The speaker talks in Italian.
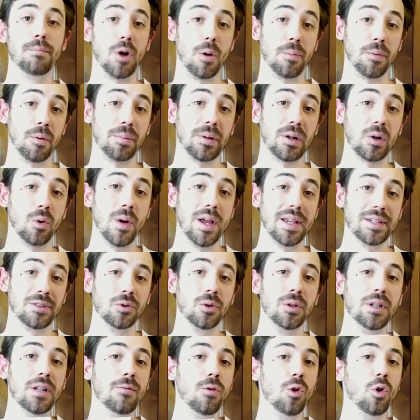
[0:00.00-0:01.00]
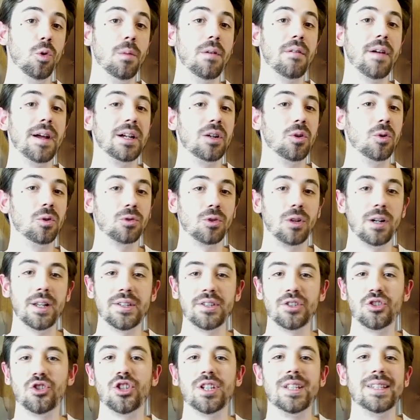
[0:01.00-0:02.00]
Proprio per questo il volume va incontro
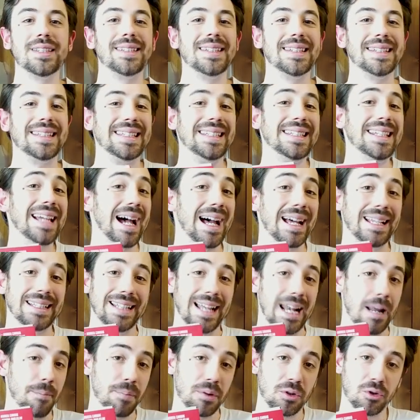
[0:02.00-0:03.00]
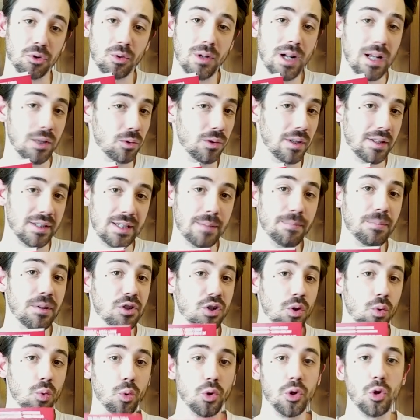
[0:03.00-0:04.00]
alle esigenze sia dell'appassionato, del
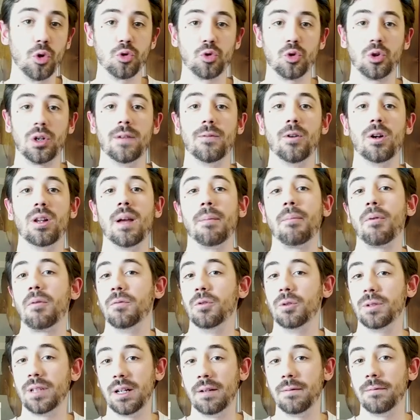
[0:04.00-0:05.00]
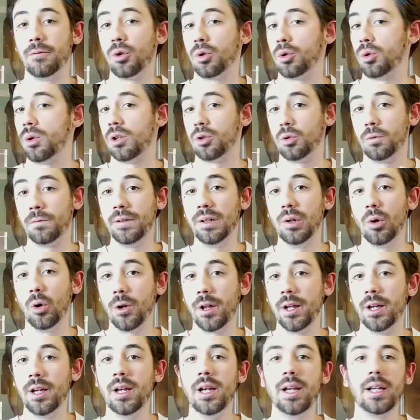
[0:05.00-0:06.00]
semplice curioso che voglia approfondire il fortunato
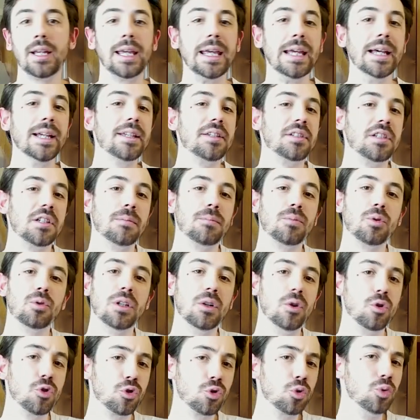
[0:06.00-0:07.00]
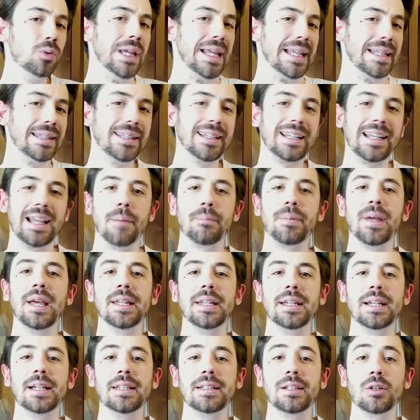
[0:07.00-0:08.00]
filone, che ad esempio dello studente che
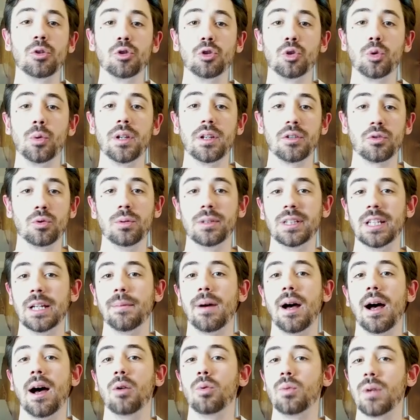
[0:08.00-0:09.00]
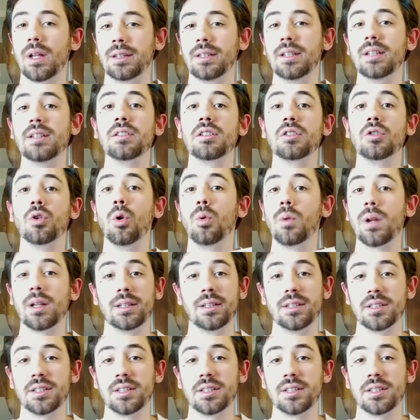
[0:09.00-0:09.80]
abbia idea di costruire sul tema una tesi o una